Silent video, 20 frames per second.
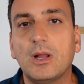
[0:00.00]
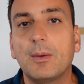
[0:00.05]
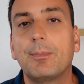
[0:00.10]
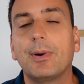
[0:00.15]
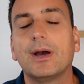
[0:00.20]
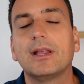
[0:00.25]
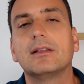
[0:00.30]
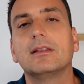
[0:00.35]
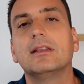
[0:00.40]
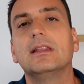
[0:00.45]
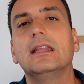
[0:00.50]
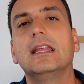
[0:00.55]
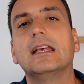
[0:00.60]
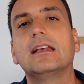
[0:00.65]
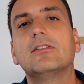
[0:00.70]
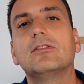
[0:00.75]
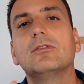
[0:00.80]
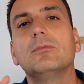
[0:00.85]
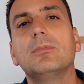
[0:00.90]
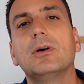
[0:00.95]
Bei den
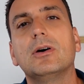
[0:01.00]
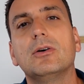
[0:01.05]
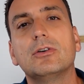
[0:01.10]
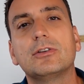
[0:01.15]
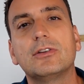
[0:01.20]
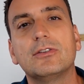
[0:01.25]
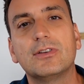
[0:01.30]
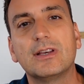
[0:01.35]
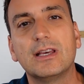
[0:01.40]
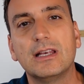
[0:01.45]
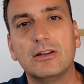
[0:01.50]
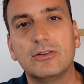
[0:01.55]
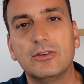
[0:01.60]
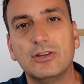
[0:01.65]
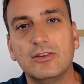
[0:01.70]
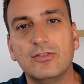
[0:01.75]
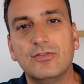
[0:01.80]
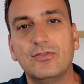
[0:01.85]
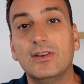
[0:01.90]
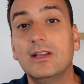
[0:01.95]
nächsten braucht es
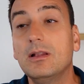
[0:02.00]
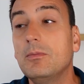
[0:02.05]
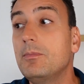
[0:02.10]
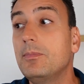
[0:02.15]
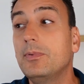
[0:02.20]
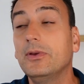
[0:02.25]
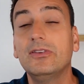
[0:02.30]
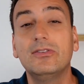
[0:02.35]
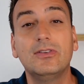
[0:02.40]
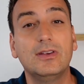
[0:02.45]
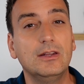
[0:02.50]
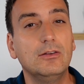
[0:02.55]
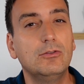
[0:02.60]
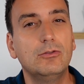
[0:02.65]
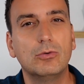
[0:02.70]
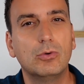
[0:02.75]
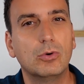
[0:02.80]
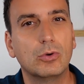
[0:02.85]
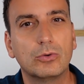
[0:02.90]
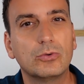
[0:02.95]
relativ viel bis hin
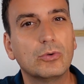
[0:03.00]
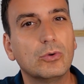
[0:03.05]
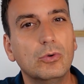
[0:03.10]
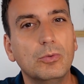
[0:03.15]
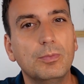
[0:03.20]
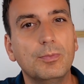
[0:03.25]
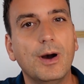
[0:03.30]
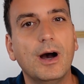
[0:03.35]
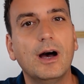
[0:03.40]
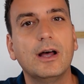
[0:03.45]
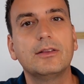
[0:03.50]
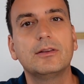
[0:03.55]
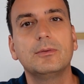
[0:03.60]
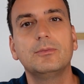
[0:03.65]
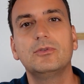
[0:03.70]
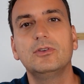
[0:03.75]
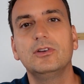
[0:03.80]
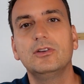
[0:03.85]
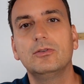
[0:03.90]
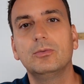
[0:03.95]
zu holotropen
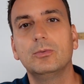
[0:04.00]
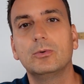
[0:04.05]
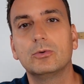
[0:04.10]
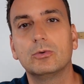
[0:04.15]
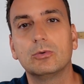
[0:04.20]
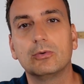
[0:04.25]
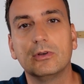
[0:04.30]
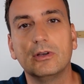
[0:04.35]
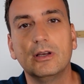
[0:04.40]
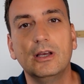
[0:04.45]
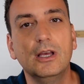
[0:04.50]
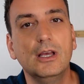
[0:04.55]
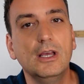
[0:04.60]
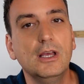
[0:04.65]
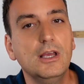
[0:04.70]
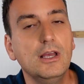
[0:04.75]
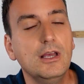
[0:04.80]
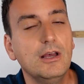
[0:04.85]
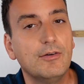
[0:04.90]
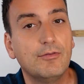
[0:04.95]
Atemsitzungen oder
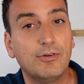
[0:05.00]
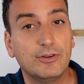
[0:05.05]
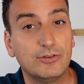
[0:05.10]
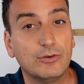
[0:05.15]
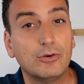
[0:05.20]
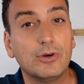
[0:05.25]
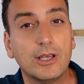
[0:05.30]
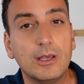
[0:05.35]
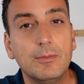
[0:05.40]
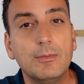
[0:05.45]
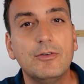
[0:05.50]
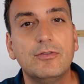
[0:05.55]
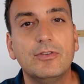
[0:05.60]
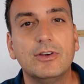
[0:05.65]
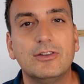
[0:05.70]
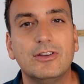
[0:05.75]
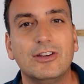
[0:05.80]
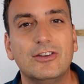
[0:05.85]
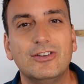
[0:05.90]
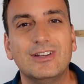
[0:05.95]
was auch immer
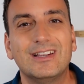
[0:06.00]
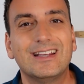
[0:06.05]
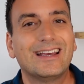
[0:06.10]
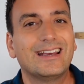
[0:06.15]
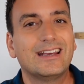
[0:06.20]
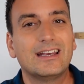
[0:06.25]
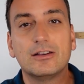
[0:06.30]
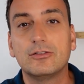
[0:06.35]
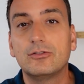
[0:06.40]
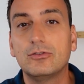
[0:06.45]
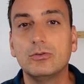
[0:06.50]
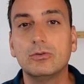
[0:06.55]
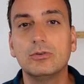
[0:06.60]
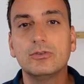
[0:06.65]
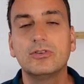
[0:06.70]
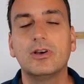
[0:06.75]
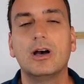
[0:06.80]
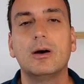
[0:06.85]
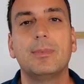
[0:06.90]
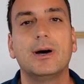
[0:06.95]
für Techniken,
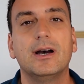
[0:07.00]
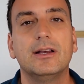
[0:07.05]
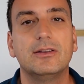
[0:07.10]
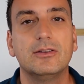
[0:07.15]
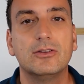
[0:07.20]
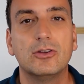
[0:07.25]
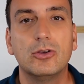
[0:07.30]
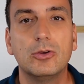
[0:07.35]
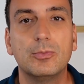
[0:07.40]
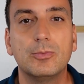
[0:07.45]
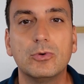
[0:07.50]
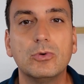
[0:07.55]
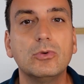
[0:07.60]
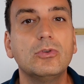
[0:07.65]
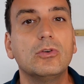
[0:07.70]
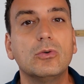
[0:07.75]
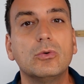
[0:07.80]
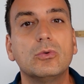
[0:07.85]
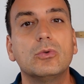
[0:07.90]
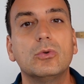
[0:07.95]
Regressionsarbeit in der
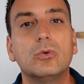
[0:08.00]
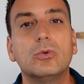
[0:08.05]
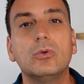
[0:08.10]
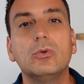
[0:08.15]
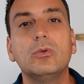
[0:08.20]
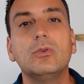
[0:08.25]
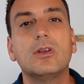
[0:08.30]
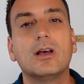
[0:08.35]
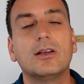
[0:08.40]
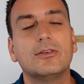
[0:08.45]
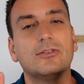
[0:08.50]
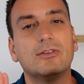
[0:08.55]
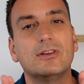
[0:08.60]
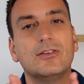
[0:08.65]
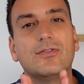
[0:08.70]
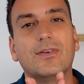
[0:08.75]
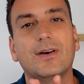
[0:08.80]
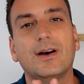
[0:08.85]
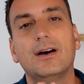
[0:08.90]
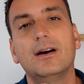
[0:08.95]
Hypnose und und und. Also die
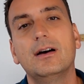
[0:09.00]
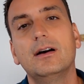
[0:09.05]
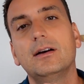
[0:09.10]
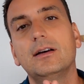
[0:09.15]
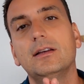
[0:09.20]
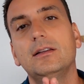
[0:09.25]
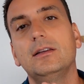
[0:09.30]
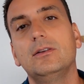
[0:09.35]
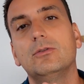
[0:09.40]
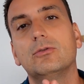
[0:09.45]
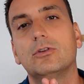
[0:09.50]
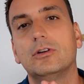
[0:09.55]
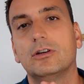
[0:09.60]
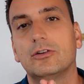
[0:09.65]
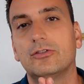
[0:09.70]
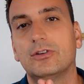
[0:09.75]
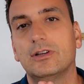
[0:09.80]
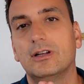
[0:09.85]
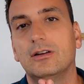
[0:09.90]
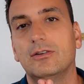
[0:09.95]
Frage, die du dir
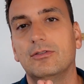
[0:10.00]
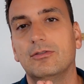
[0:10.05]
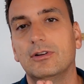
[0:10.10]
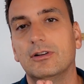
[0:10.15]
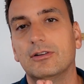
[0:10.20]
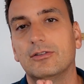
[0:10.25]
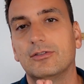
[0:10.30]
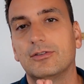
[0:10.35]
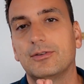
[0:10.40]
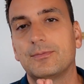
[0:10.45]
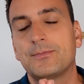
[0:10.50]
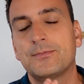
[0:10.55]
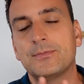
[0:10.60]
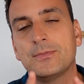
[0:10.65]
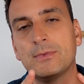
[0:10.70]
stellen willst.